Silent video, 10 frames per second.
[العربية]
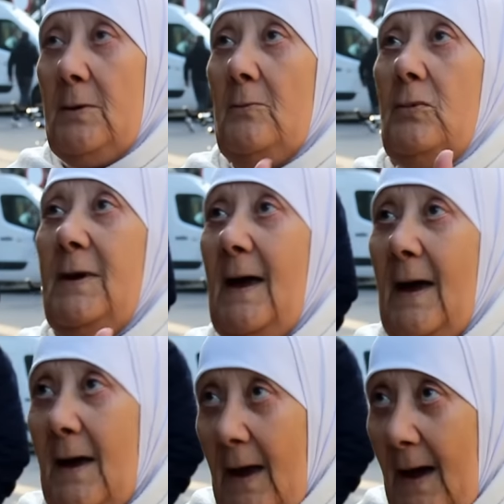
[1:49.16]

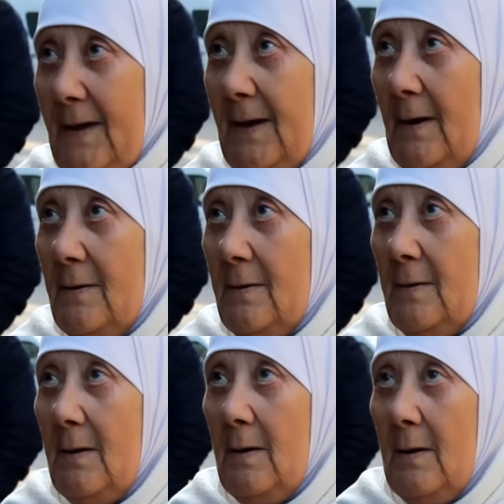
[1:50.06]
ولا غايه
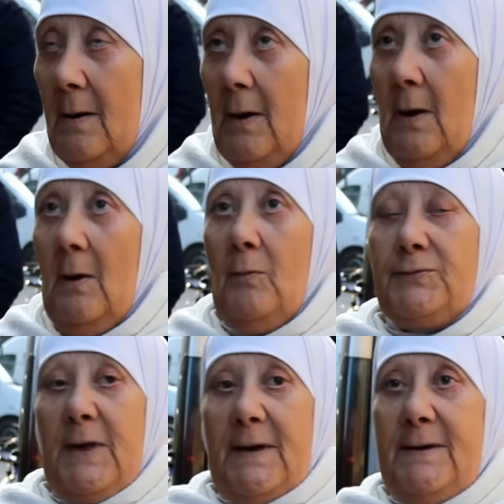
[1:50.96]

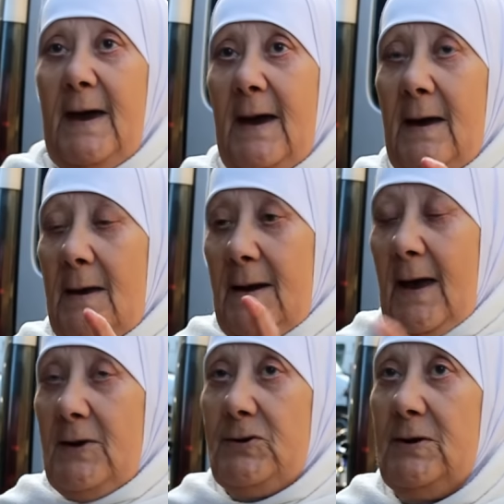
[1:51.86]
وصح كاع
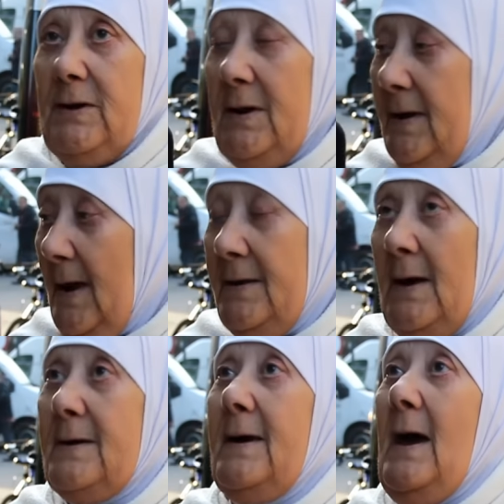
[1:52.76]
الغاشي اللي
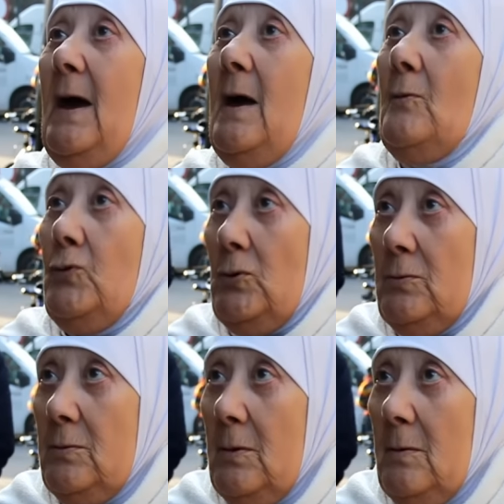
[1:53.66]
هنايا كاع عاونوا
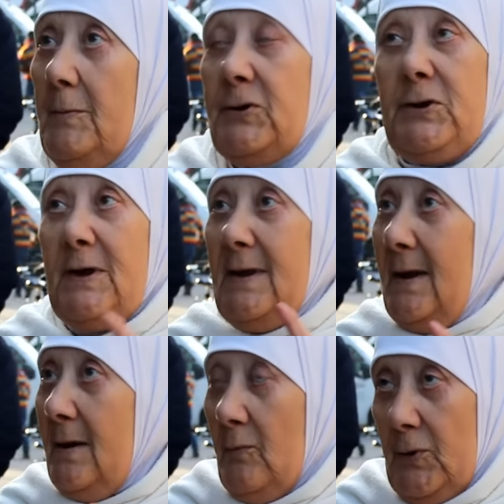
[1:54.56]
ماشي غير
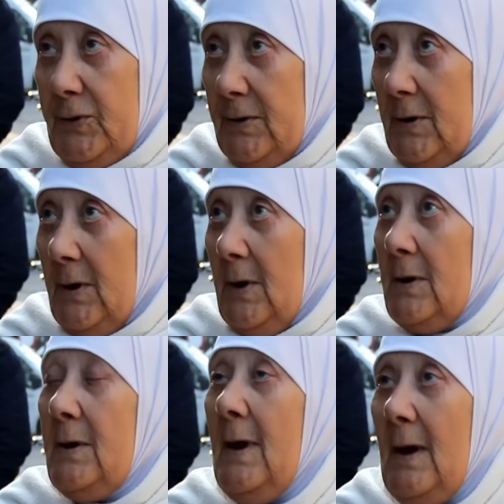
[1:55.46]
انا ولدي
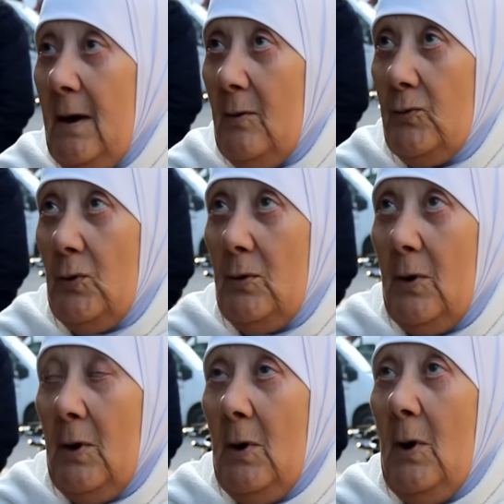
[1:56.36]
كاع عاونوا
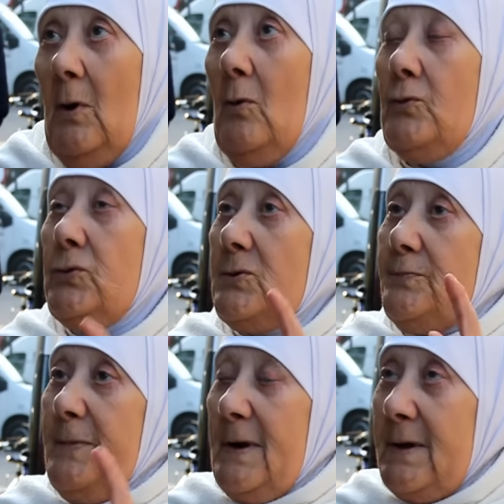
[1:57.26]
ودوك
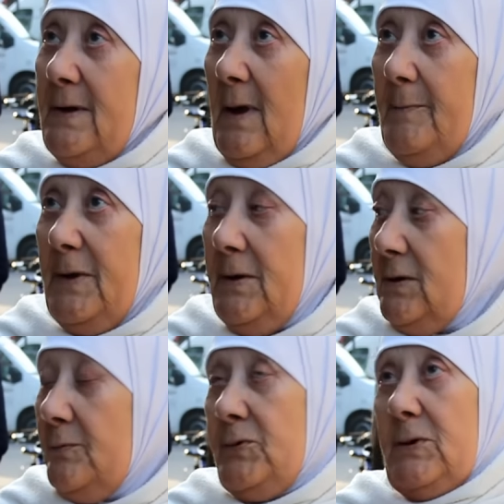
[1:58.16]
ملي لقيناه ميت
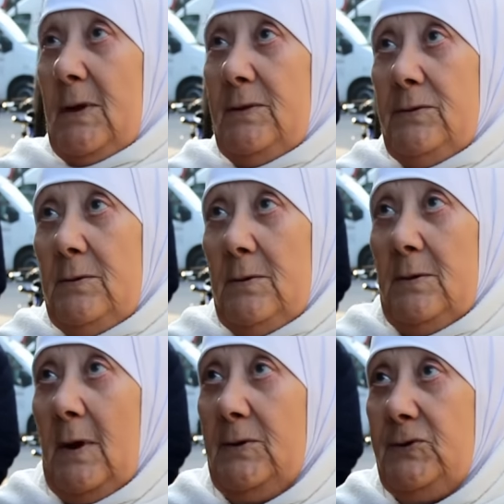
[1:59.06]
مشيت عند
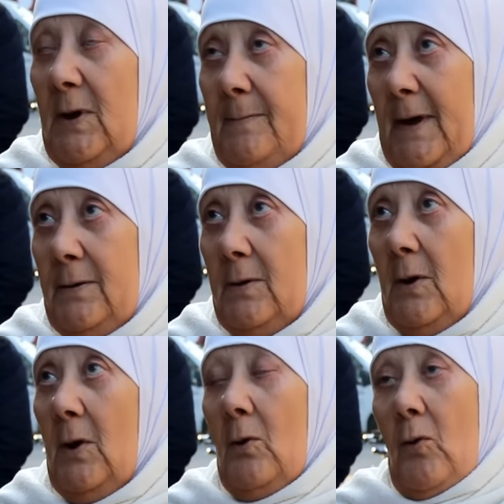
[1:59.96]
عند جمال
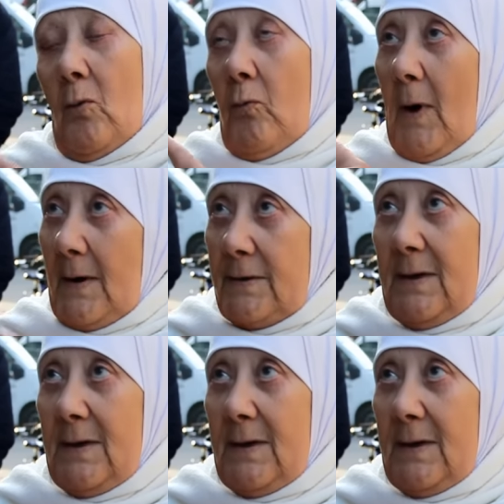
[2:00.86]
وهو اللي